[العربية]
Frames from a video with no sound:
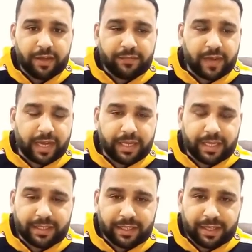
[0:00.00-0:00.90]
في
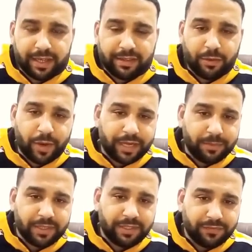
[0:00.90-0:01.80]
حلقة النهاردة
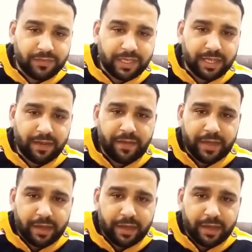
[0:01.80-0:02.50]
وهنبتدي فيها